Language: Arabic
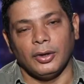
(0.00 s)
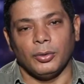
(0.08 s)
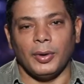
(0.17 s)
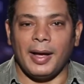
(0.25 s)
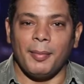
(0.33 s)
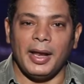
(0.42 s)

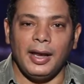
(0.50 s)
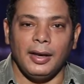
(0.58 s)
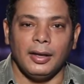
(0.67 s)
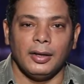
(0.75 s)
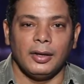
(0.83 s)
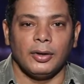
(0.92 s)
وامل
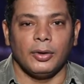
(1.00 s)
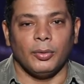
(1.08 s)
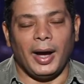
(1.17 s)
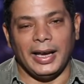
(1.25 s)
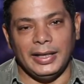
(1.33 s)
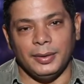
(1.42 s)

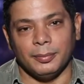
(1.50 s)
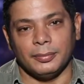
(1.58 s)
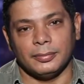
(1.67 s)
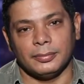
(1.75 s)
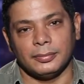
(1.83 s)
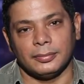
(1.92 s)

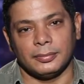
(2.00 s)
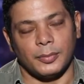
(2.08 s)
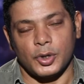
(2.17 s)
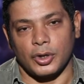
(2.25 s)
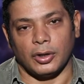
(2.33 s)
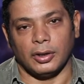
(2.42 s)
وحليم
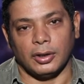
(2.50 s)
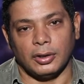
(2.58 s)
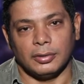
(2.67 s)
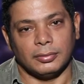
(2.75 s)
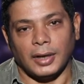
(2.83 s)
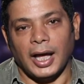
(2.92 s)
ما شاء الله
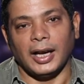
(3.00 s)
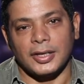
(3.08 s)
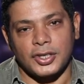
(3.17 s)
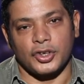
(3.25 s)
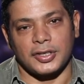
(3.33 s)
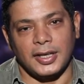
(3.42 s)
انا
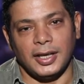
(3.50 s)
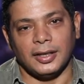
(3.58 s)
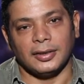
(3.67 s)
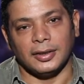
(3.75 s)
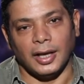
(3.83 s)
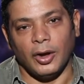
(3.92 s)

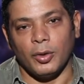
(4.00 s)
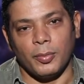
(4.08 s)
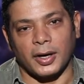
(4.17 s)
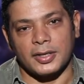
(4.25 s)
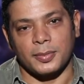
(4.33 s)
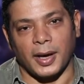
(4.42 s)
شخصيا اول
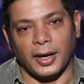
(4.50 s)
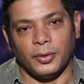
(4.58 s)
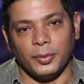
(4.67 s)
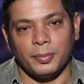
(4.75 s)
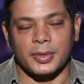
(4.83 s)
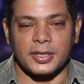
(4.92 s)
مره اسمع
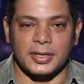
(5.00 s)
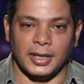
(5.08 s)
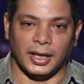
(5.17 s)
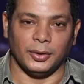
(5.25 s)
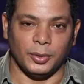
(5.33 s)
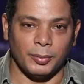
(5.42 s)
عنهم بس
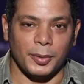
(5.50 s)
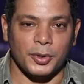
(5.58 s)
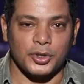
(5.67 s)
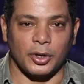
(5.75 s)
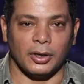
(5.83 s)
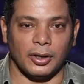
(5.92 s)
يعني هم
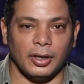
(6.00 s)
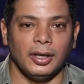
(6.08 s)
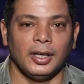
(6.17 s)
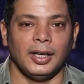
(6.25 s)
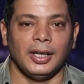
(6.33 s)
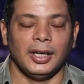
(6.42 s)
ما شاء الله
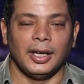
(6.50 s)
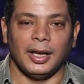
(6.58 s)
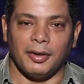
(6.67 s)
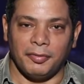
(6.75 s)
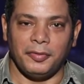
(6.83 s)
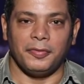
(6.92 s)

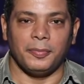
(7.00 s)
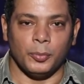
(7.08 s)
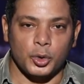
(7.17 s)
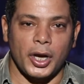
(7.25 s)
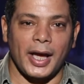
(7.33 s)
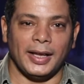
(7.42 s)

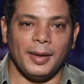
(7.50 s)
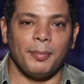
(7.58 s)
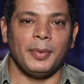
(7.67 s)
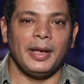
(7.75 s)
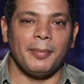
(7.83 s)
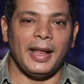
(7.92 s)
مشاهدات
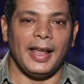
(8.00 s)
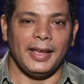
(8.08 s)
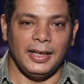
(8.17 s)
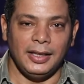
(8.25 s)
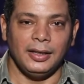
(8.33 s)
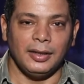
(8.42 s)

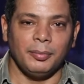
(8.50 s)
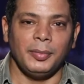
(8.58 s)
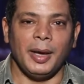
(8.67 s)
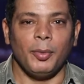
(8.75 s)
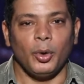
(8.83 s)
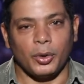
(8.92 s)
بالملايين
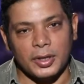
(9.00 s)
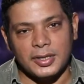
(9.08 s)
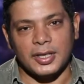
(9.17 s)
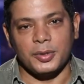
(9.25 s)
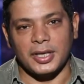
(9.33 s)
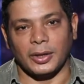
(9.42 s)
بيعملوا
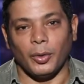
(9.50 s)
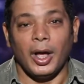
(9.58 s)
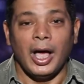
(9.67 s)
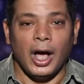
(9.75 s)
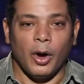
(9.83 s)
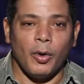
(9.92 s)
قصه ويصدقوا
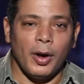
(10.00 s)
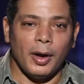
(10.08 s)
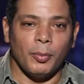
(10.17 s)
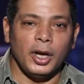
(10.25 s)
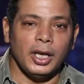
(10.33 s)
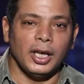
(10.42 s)
هو
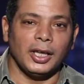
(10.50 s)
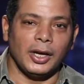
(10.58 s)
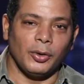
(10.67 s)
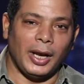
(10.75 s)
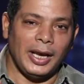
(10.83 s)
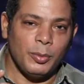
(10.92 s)
ممكن نقدر
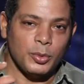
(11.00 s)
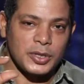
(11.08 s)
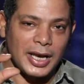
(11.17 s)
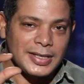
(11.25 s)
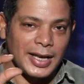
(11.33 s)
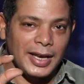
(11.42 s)
نقول عليه
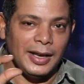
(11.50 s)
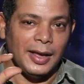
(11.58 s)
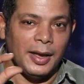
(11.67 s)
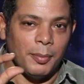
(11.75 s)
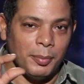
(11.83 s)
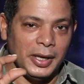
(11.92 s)
مسلسل
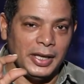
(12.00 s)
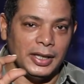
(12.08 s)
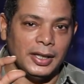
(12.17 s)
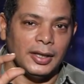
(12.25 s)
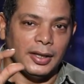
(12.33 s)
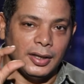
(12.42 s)

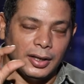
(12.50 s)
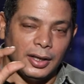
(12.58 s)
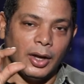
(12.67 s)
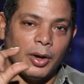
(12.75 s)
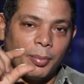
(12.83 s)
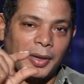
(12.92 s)
ميني
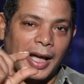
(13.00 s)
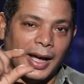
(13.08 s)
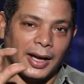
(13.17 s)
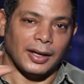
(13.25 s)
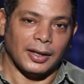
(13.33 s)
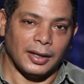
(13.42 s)
اللي هو
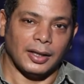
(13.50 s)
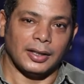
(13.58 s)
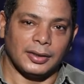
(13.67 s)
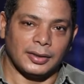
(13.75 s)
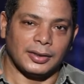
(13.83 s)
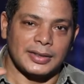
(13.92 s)
بتاع
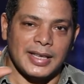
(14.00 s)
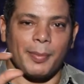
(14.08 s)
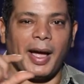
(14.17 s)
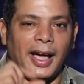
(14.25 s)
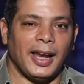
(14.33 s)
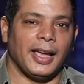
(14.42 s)

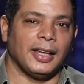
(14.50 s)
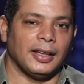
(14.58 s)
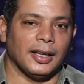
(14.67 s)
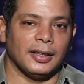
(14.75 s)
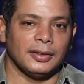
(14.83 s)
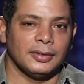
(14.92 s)
سبع حلقات
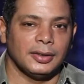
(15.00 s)
ده